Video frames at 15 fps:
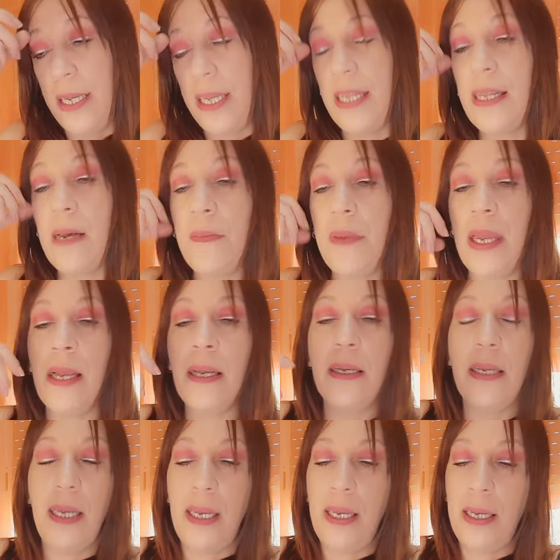Y también
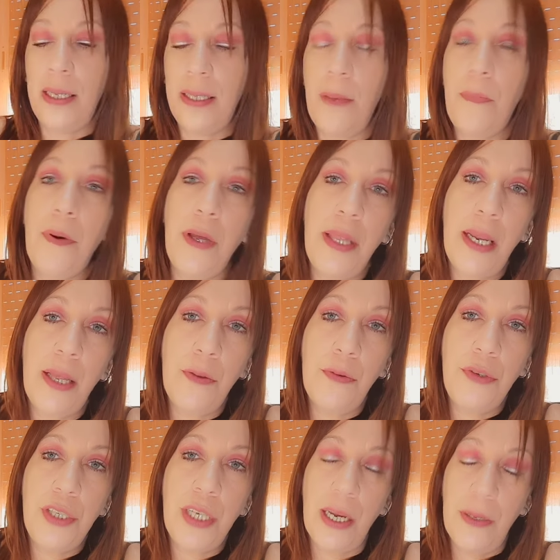después de la
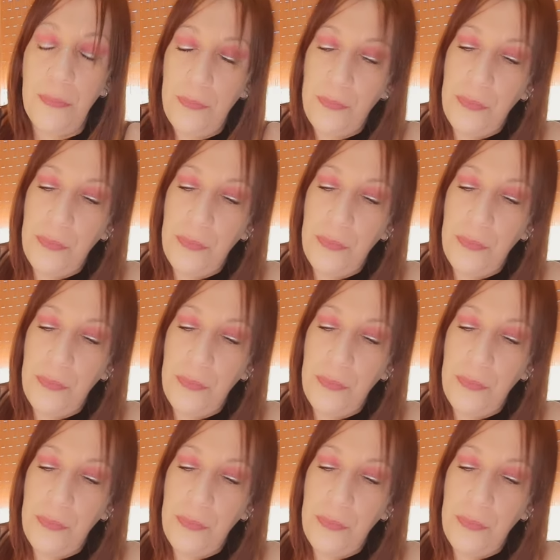ducha,